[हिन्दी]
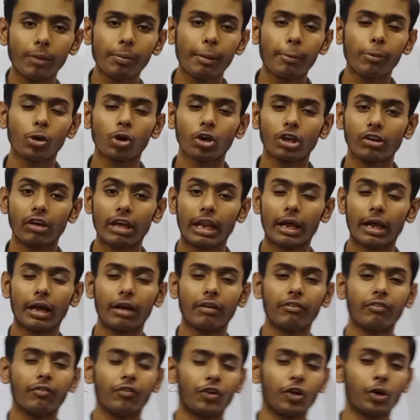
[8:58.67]
होप आप लोग ये
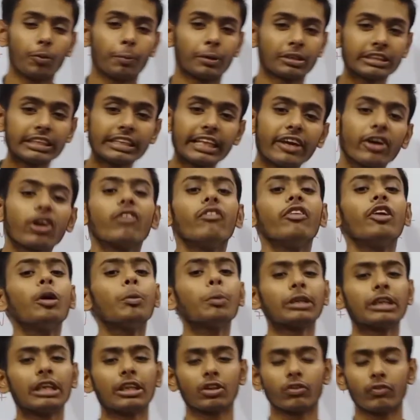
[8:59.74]
वाला वीडियो पसंद है अगर
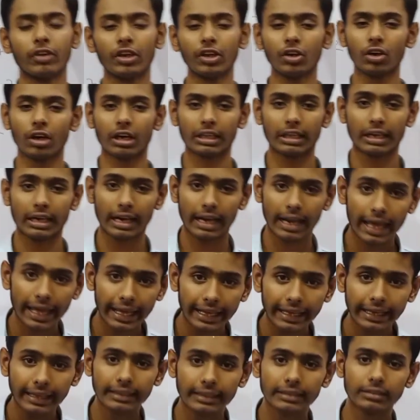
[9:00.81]
वीडियो पसंद है तो वीडियो कर देना
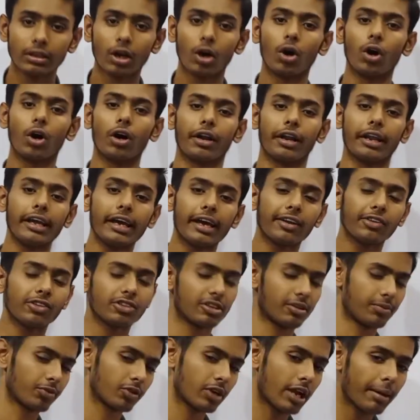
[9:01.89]
लाइक और नया तो
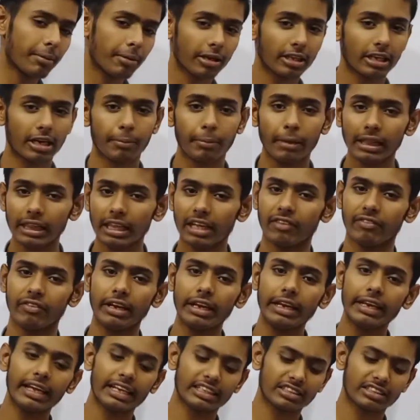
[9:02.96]
सब्सक्राइब कर देना मिलते हैं फिर